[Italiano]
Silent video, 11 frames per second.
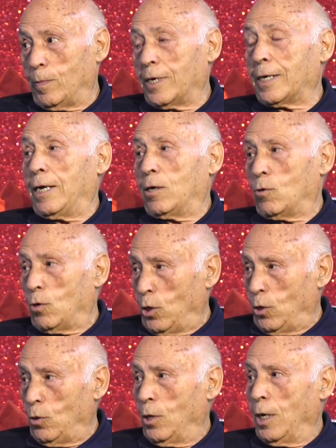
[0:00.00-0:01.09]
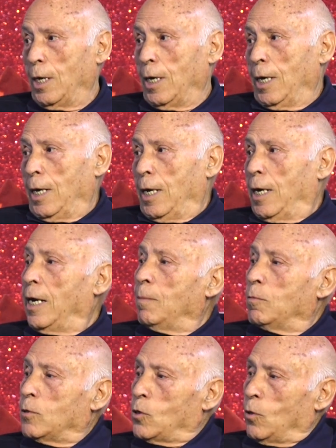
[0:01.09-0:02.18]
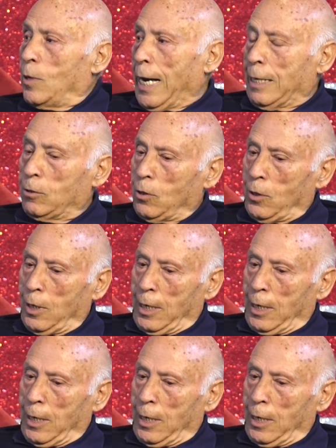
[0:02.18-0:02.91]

perché ero io emozionato,